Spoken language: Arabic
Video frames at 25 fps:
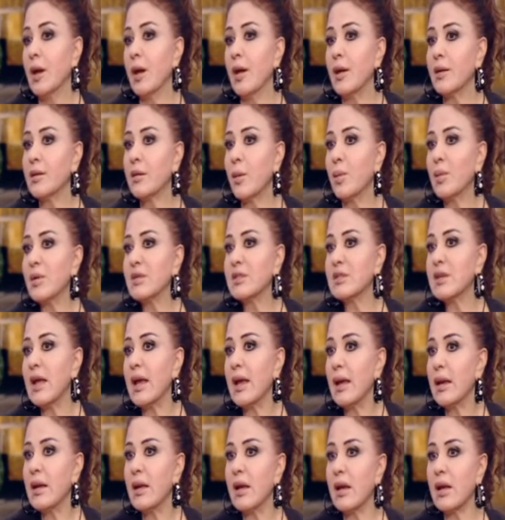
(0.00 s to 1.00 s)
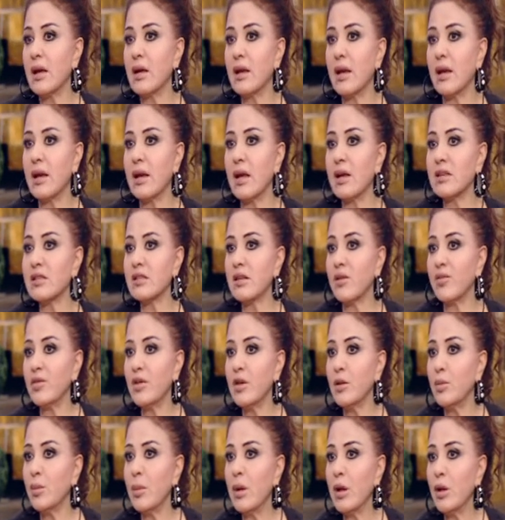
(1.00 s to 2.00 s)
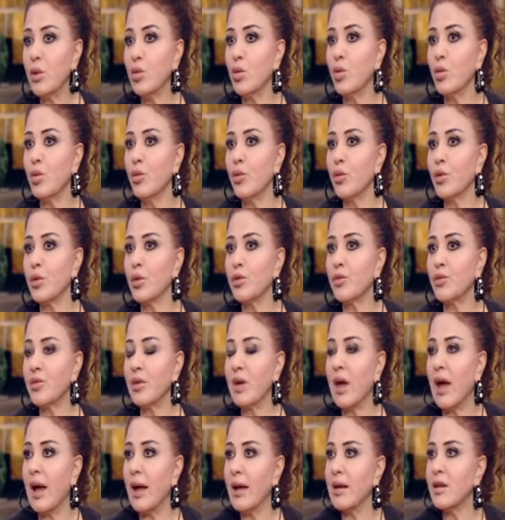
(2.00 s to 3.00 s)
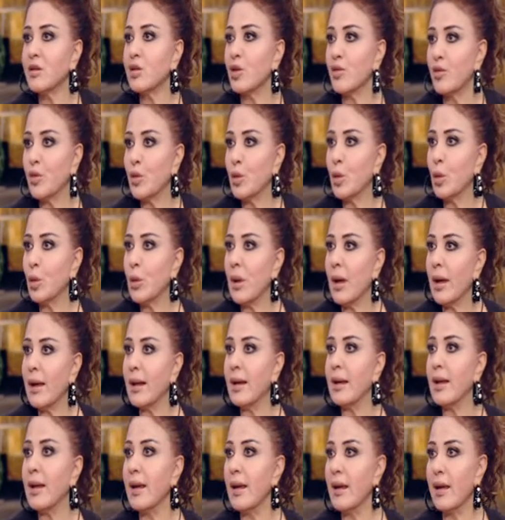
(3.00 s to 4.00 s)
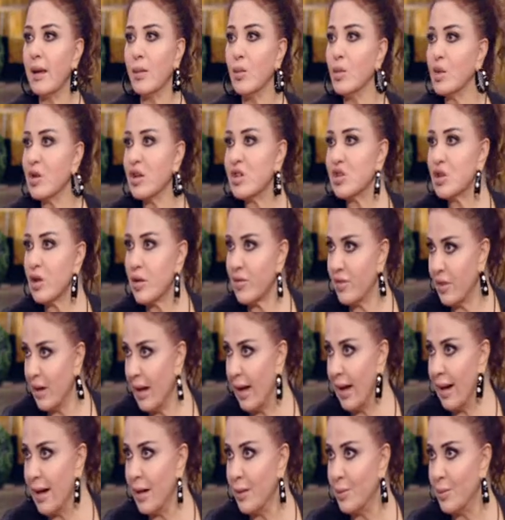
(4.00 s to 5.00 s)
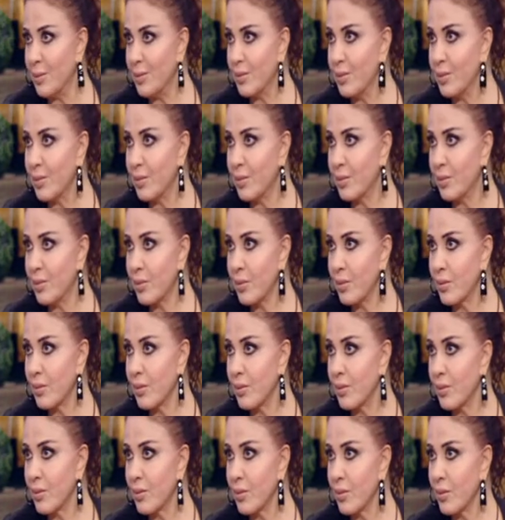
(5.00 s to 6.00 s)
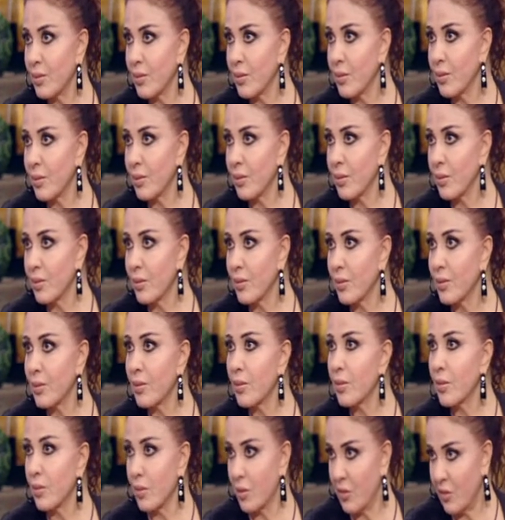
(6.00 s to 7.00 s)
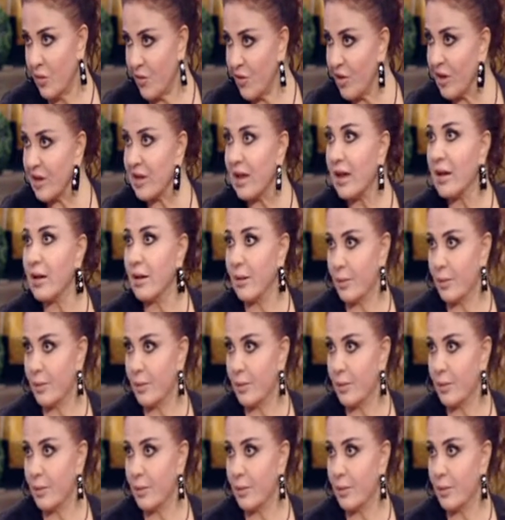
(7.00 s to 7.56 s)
إيه طب ازاي انا يعني استفيد منه في حاله الفيرولا اللي هي منتشره في العالم ان ممكن نقول نبذه سريعا كده على فيروس